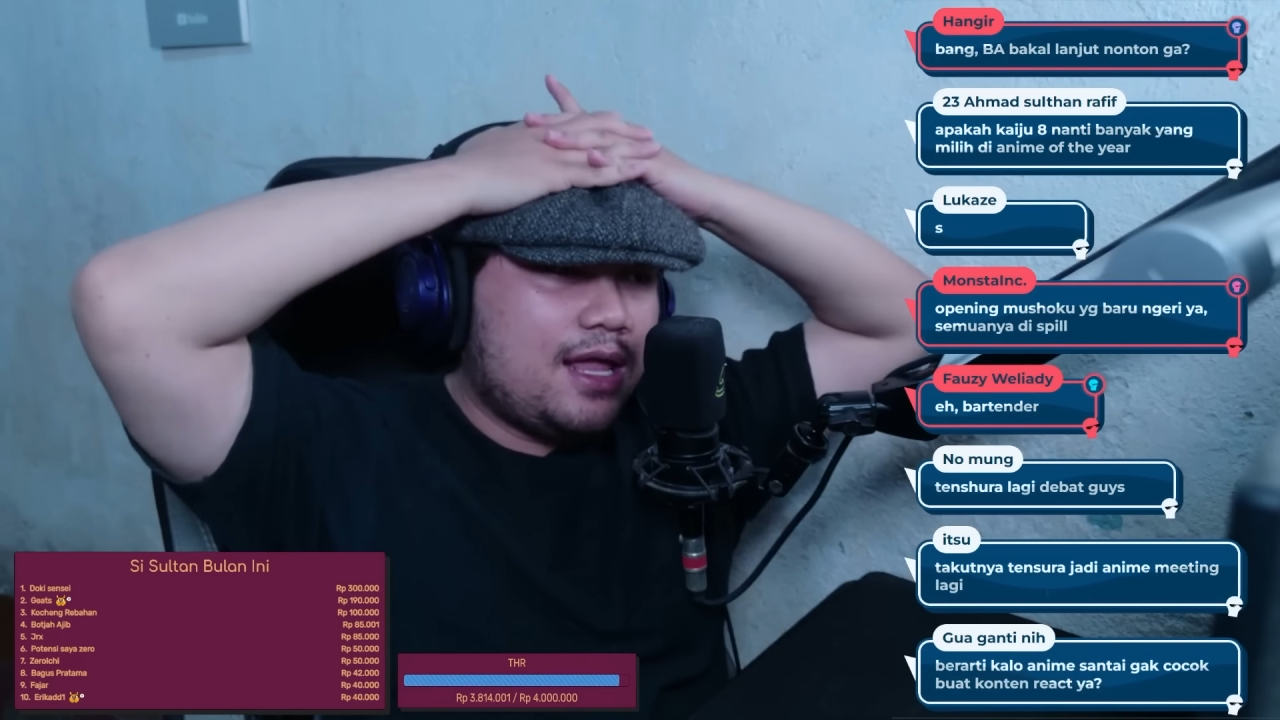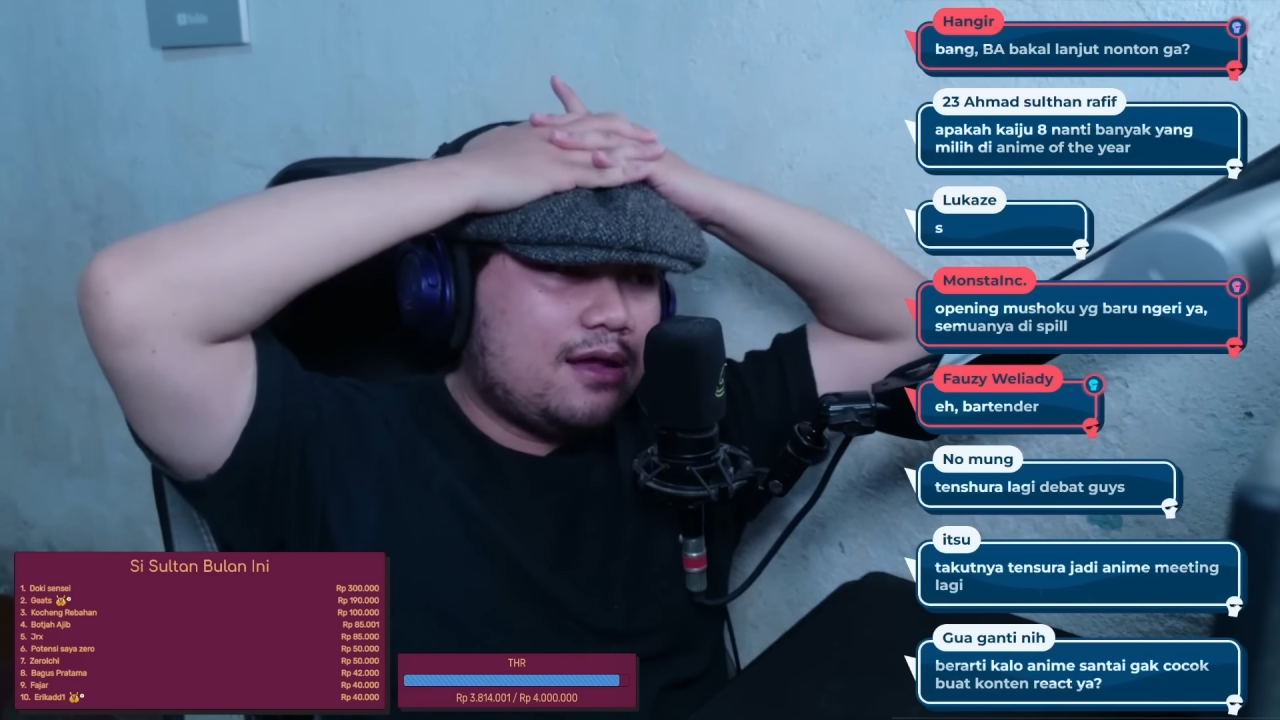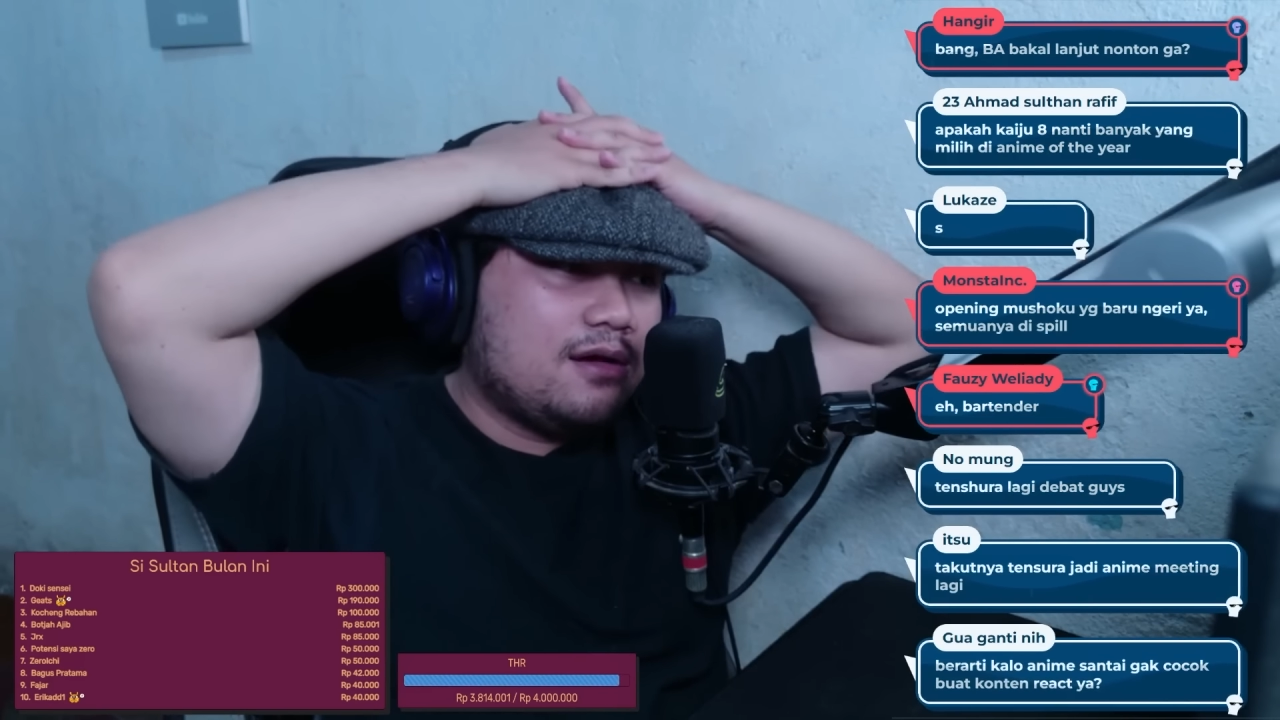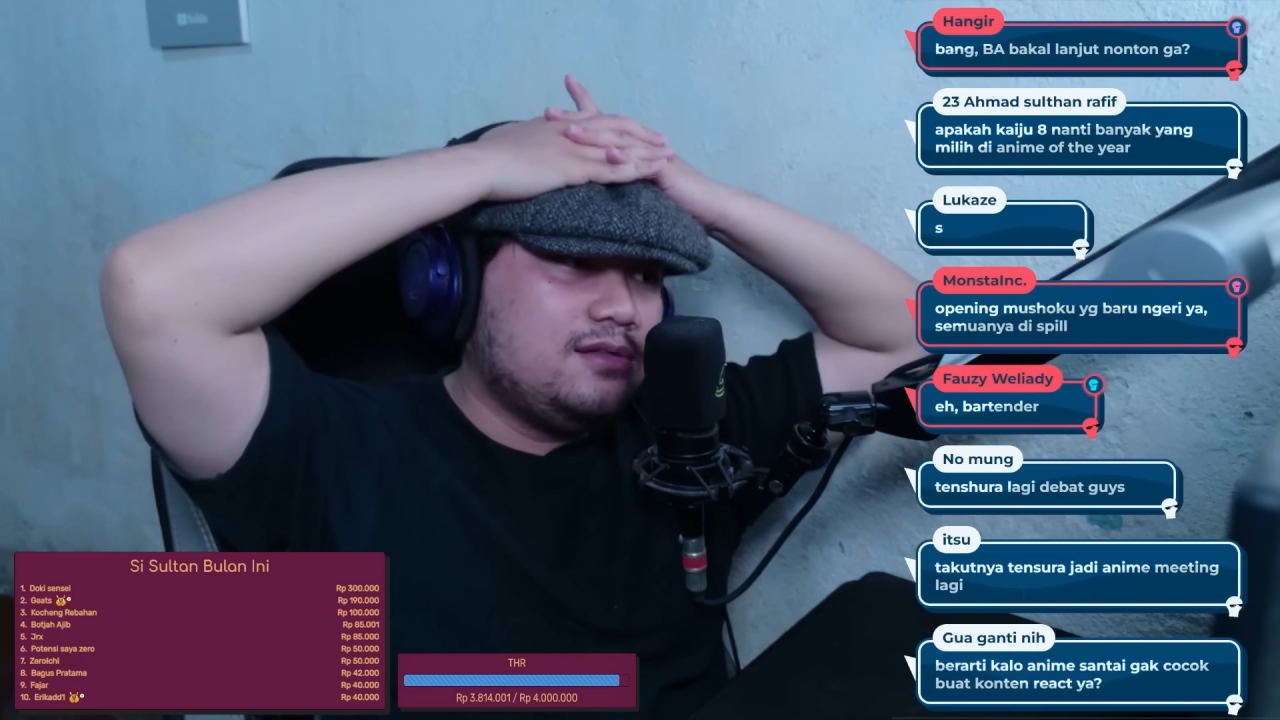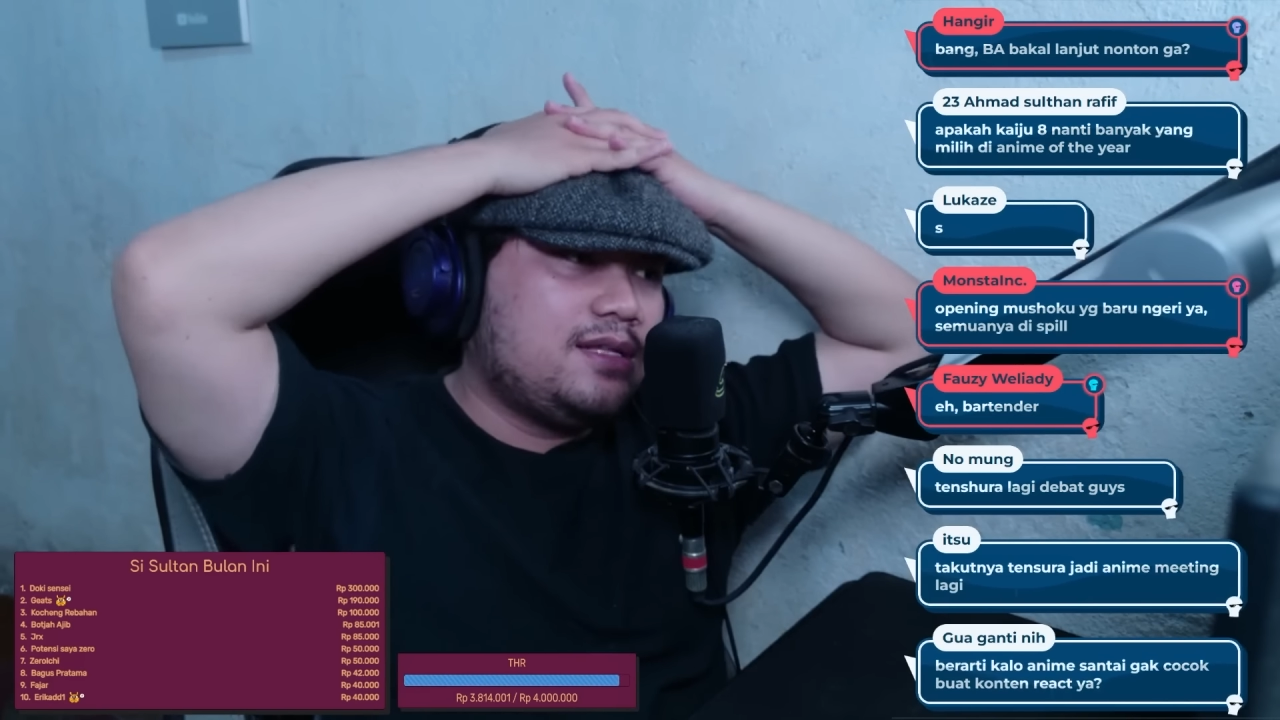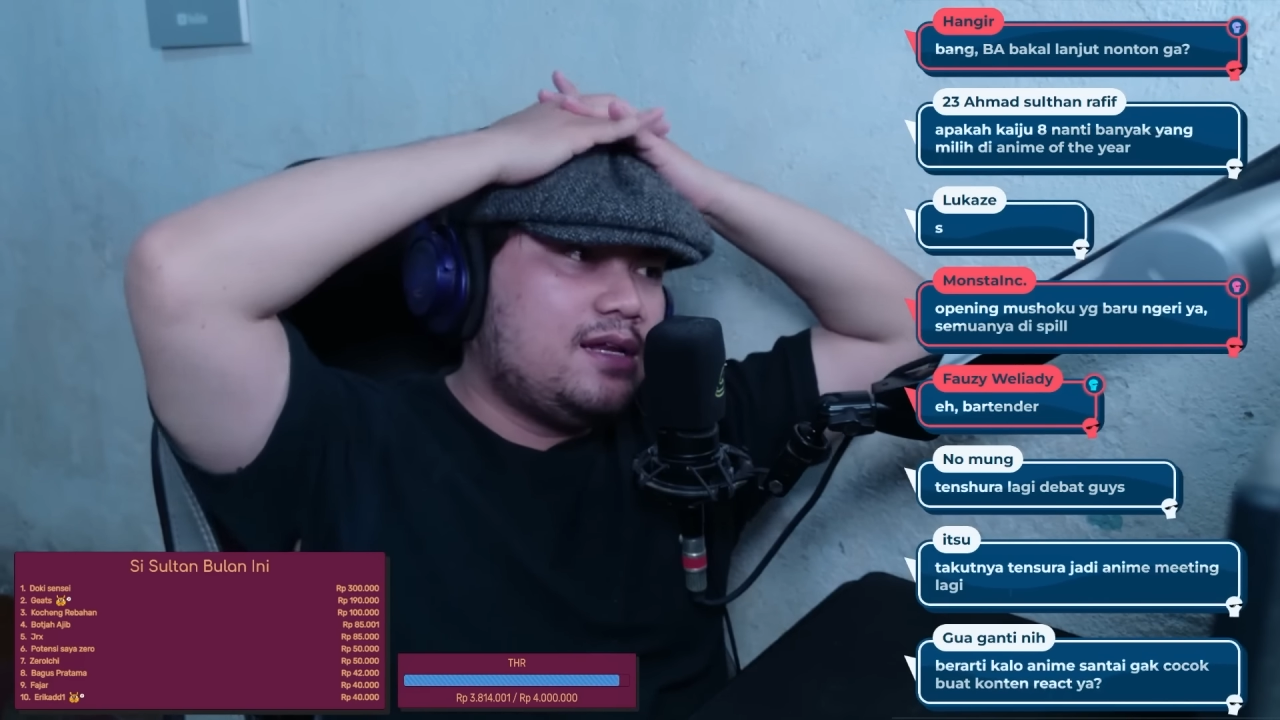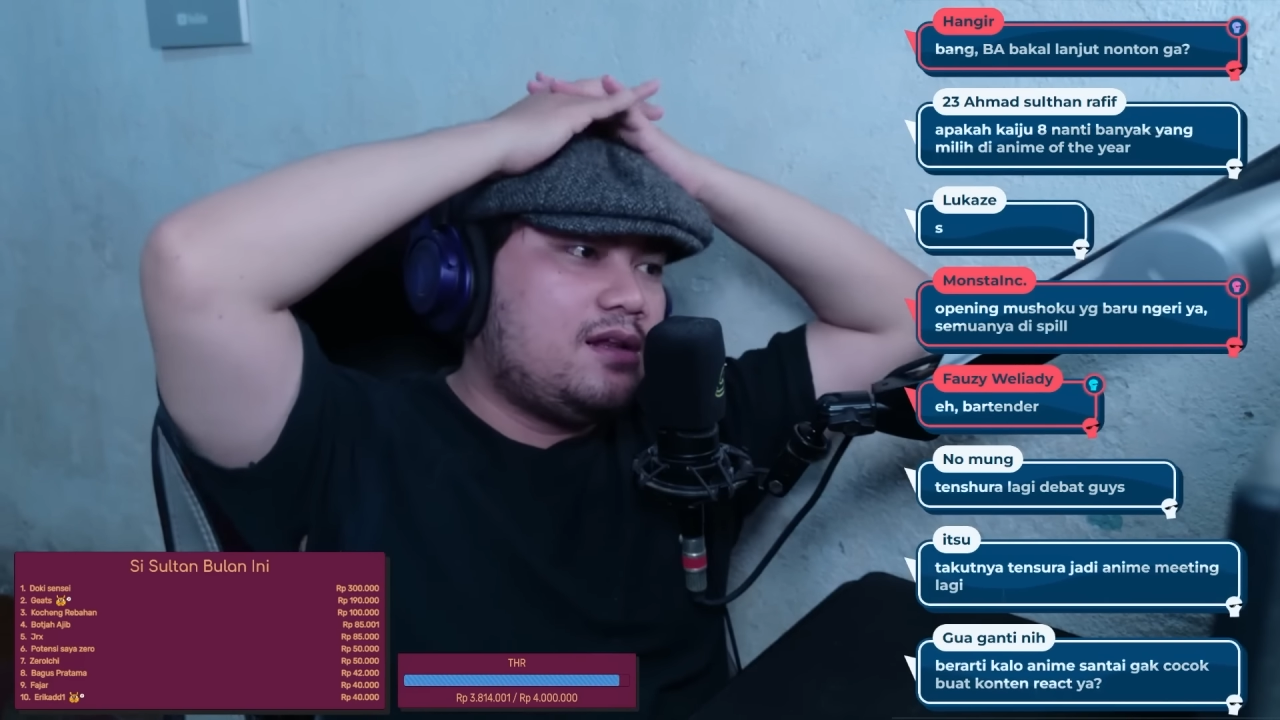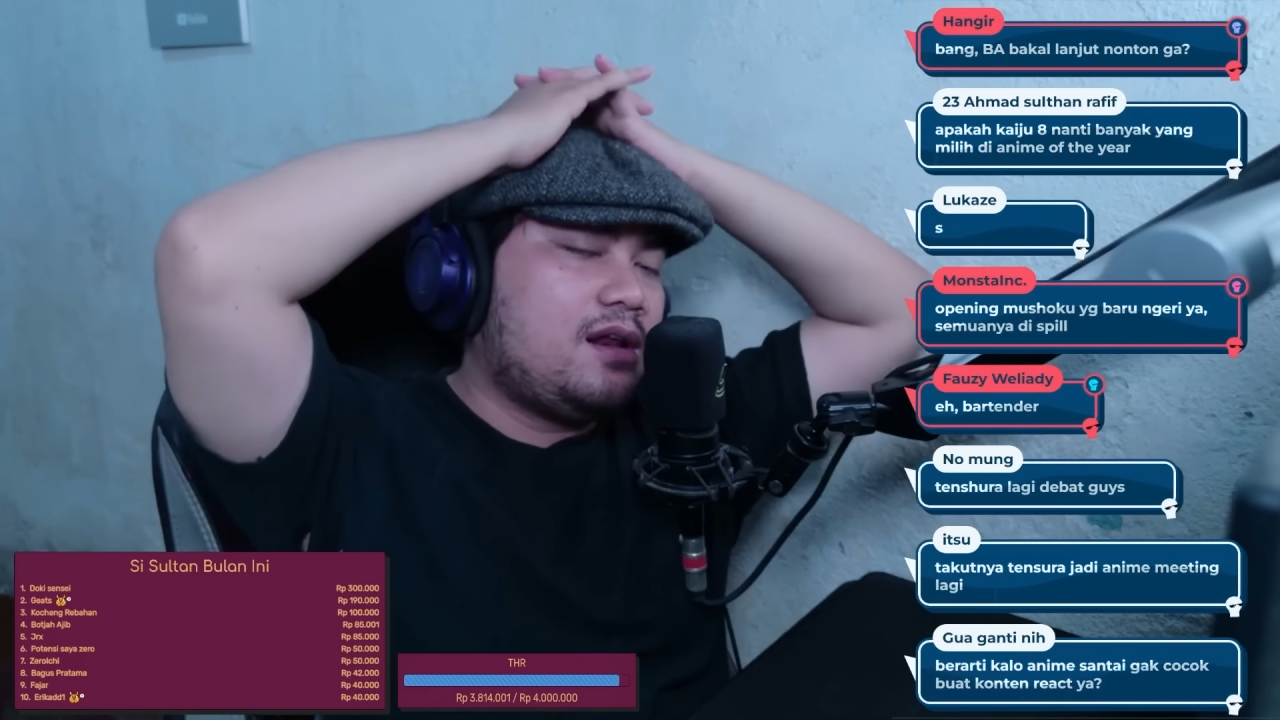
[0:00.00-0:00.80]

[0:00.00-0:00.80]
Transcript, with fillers: di konten